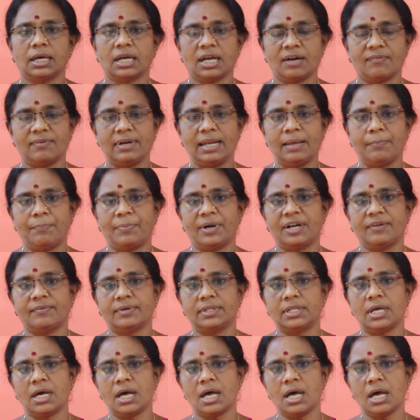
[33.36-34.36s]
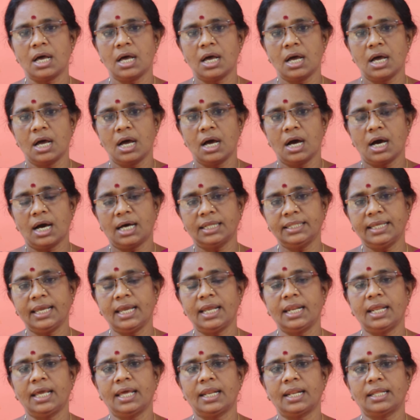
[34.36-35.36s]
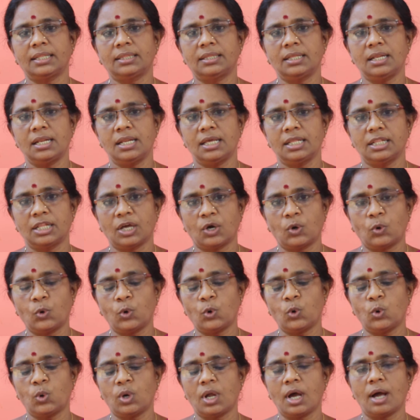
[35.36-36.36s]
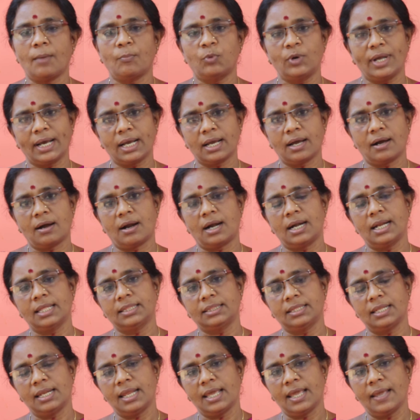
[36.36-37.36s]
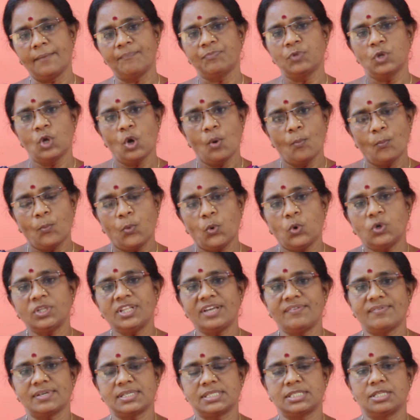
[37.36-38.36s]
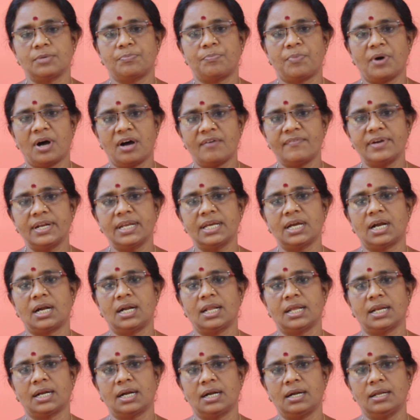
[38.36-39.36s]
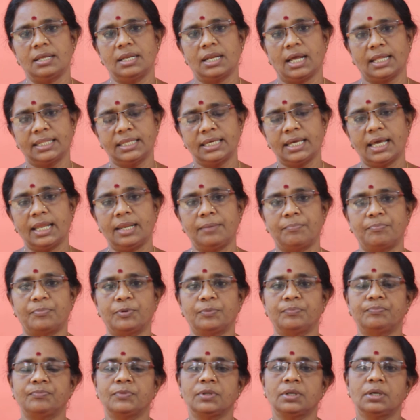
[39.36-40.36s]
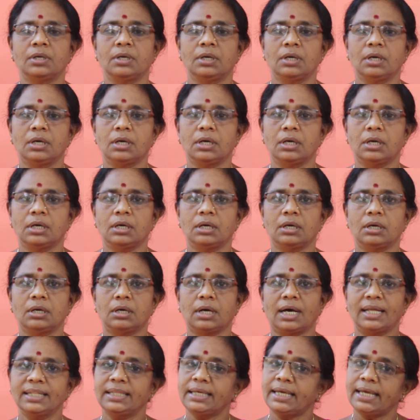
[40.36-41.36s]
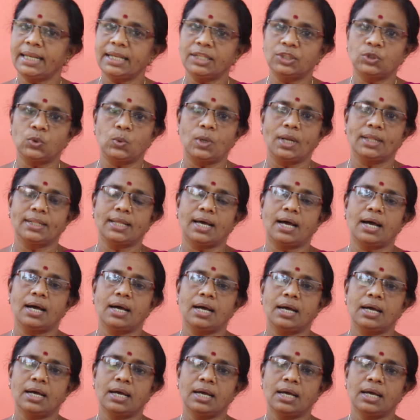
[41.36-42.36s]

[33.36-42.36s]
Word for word: கவலைப்படுவதா அதே நேரத்தில் இந்த கொரோனா முடக்க காலத்திலே போதை வஸ்து பாவனையாளர்களின் அதிகரிப்பும் அதிகரித்துள்ளதாக